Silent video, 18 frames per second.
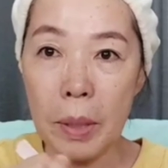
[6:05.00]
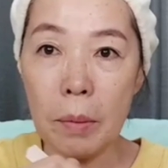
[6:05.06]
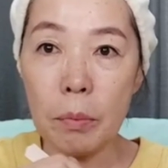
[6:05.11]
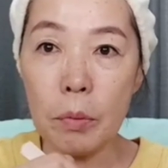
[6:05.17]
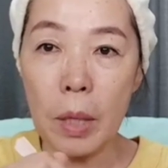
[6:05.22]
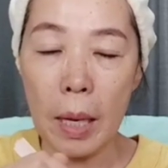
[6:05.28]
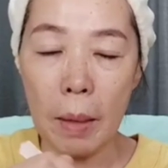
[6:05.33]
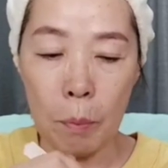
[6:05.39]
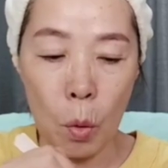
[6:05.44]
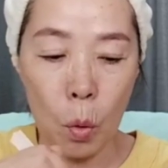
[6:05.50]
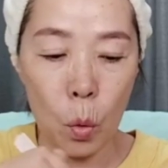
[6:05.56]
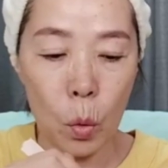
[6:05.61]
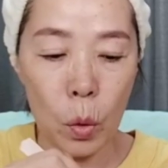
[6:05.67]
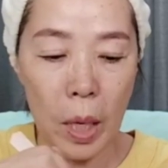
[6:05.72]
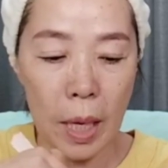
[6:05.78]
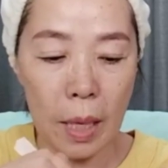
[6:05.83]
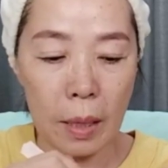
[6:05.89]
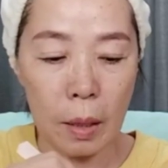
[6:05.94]
제 피부에
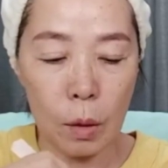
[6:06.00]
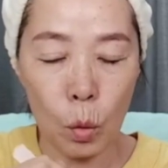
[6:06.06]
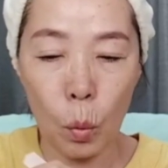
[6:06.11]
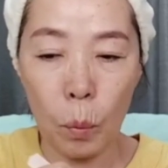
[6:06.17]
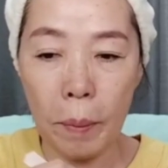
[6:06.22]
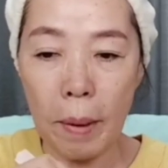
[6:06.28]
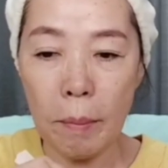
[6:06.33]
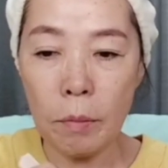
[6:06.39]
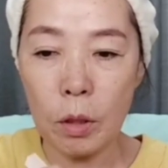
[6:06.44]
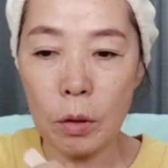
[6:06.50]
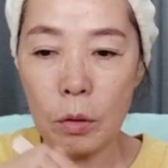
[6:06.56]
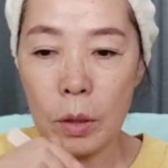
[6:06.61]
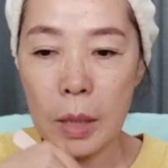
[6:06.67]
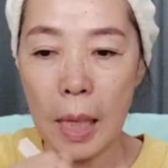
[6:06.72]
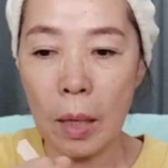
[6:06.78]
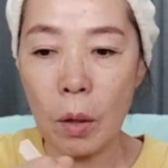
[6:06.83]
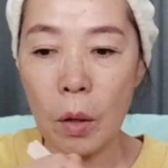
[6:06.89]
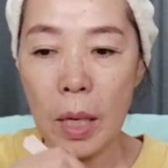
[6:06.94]
모공에 있는
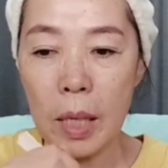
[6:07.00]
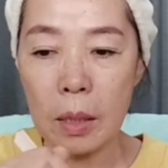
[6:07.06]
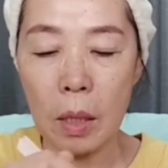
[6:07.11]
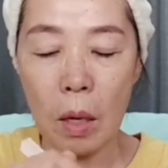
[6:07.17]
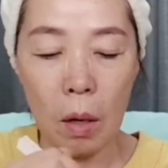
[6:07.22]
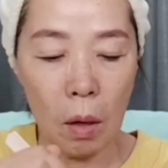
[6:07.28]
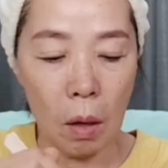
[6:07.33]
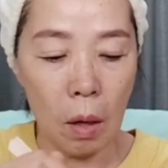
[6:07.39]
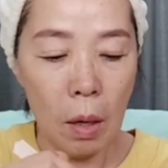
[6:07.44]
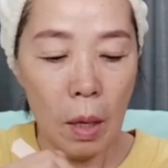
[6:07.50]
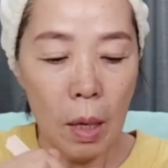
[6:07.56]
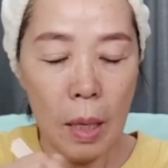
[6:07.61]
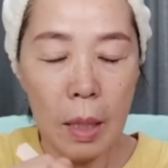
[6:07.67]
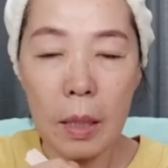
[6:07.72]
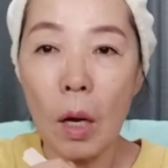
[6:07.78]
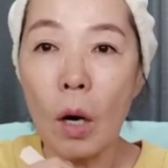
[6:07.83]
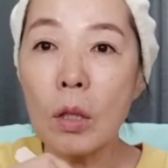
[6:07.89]
노폐물도 제거해서